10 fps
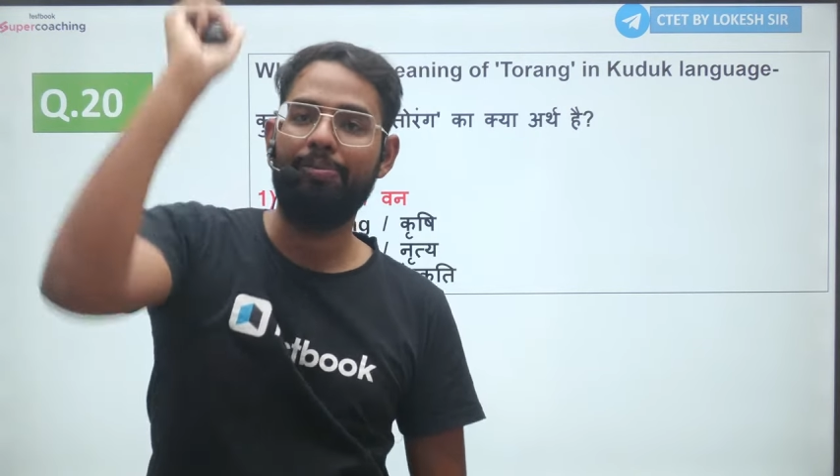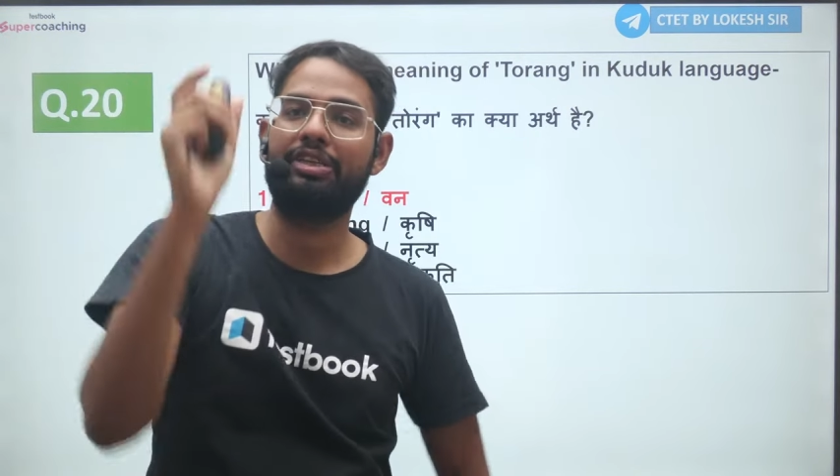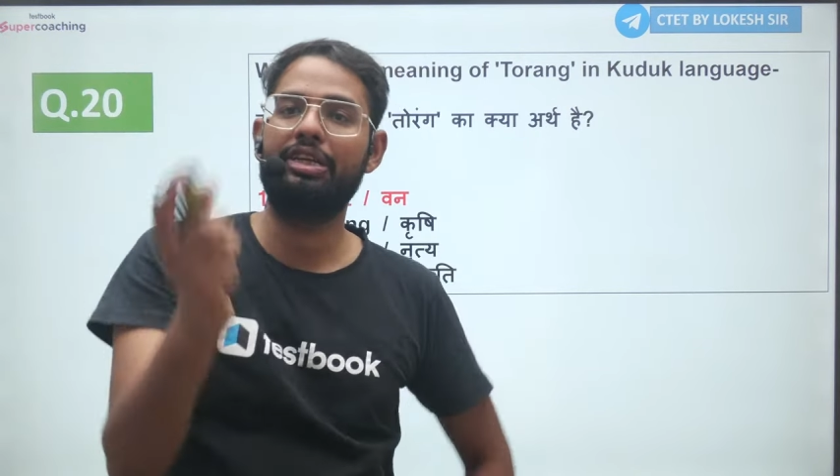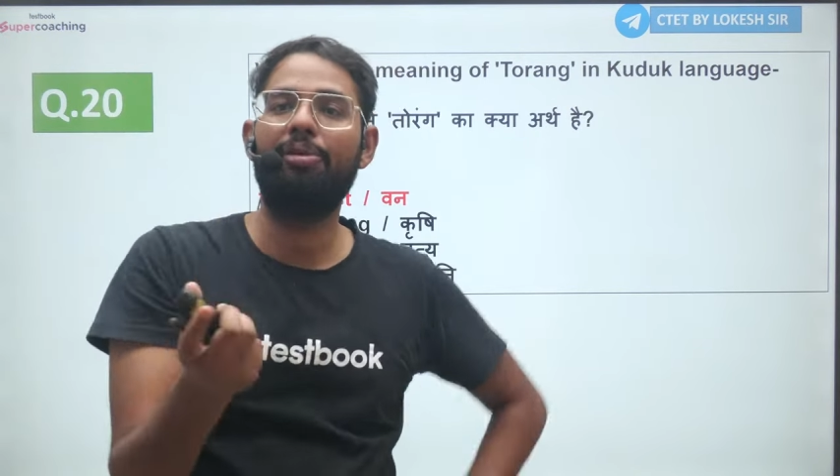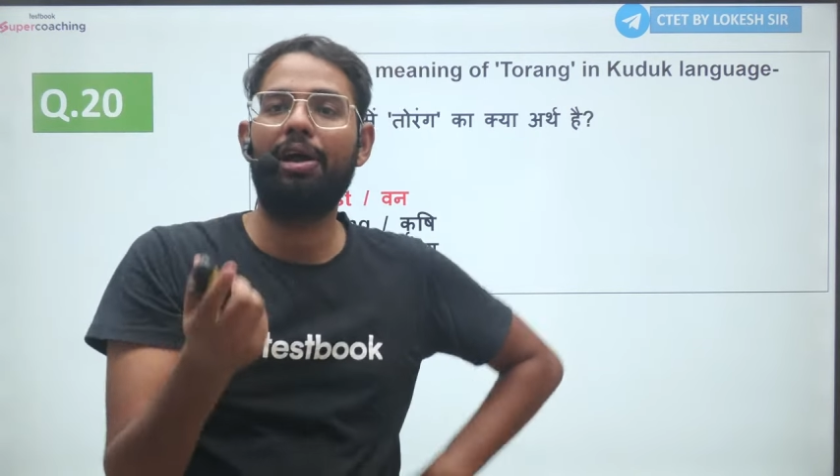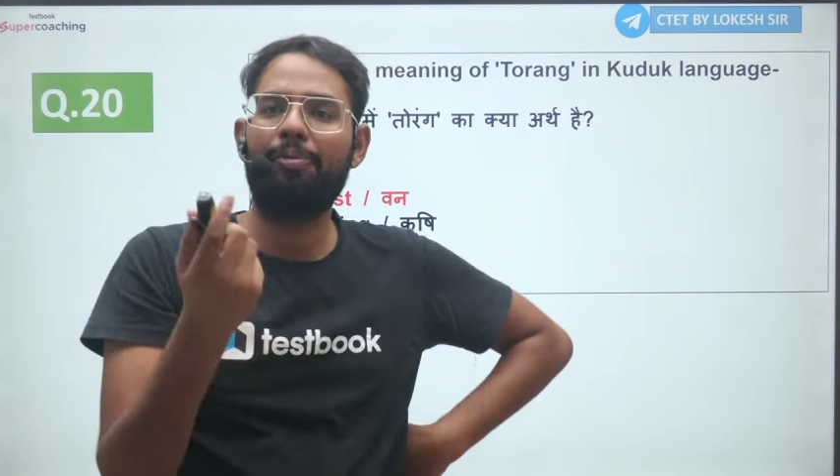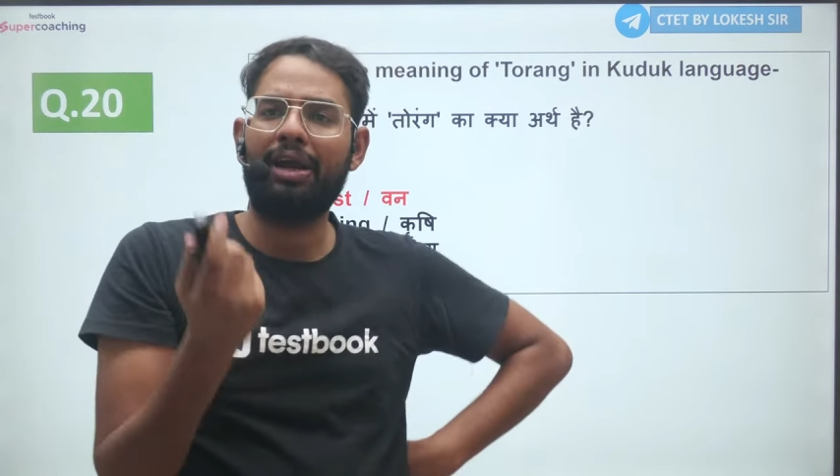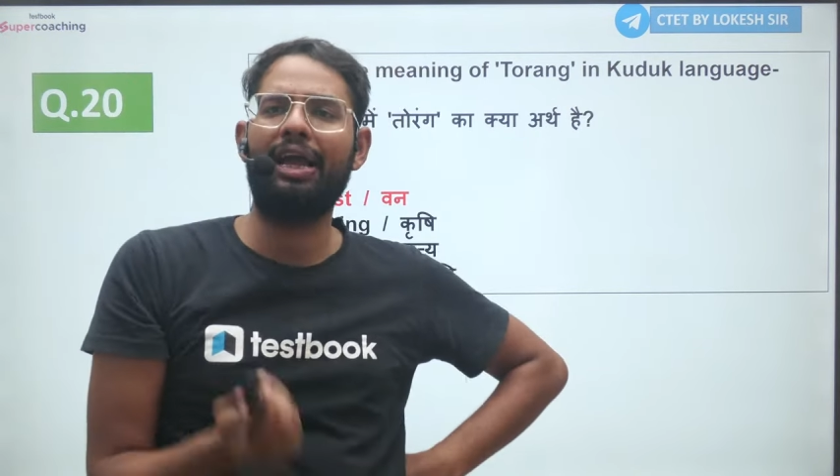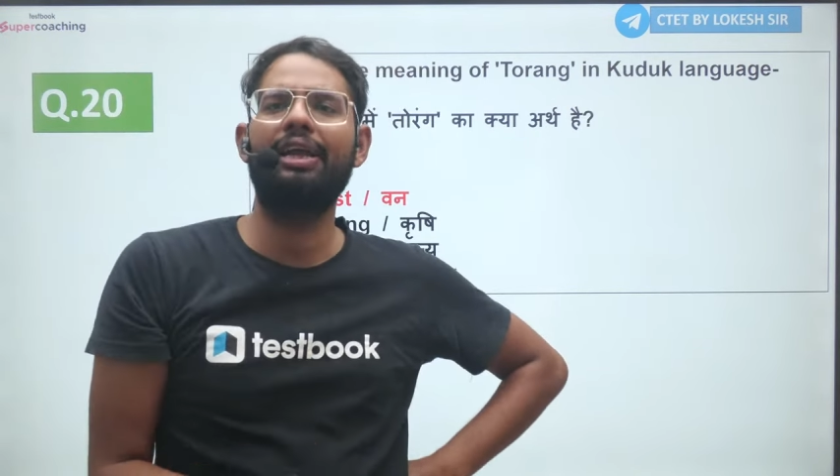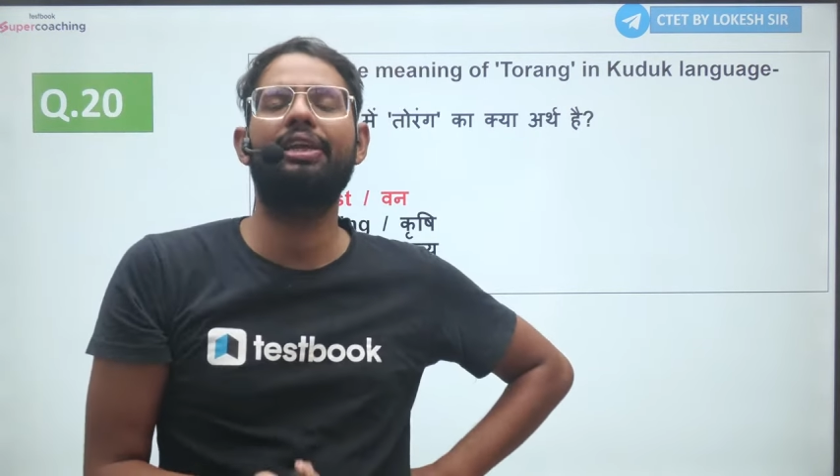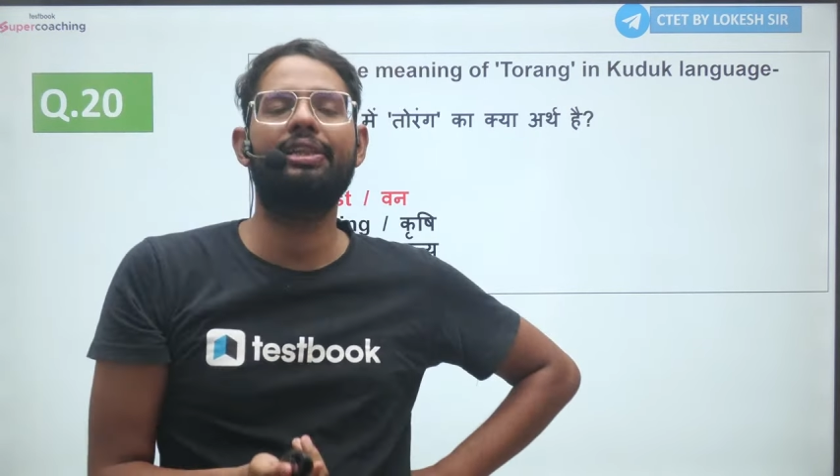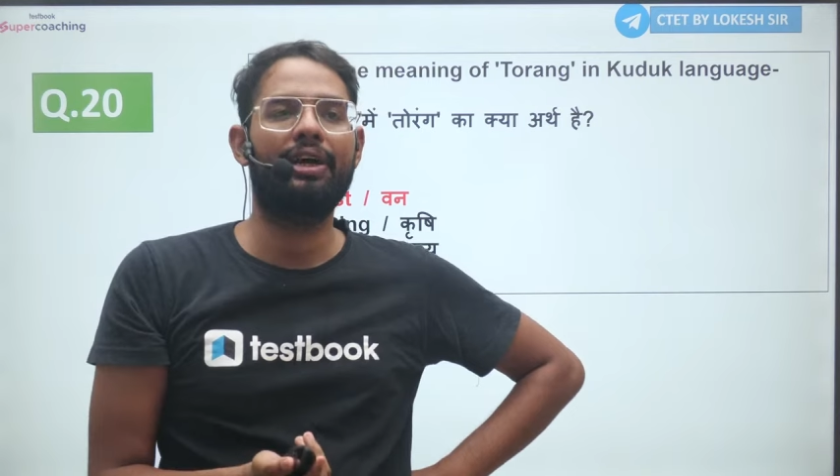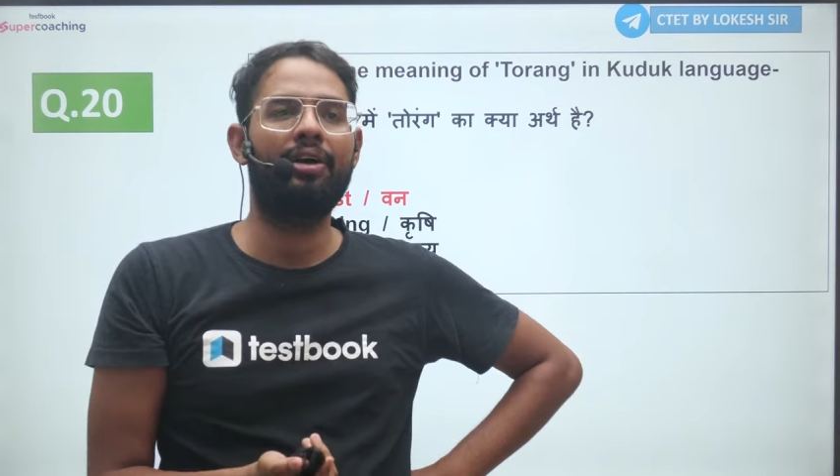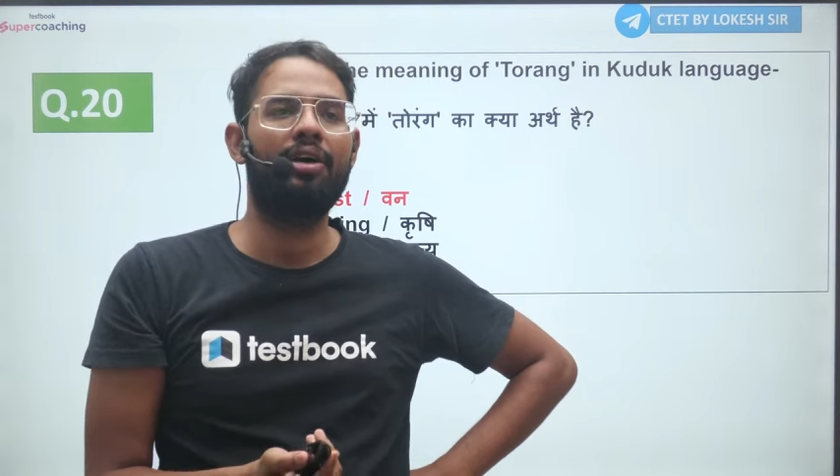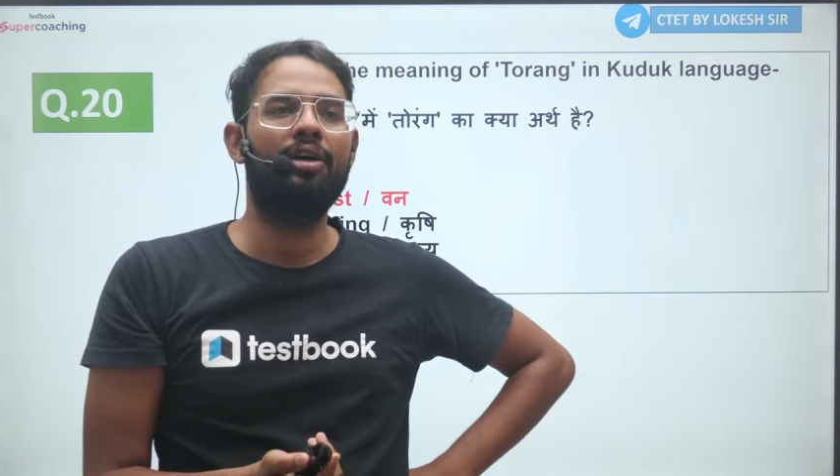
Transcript: पिछली बार पढ़ा ही नहीं था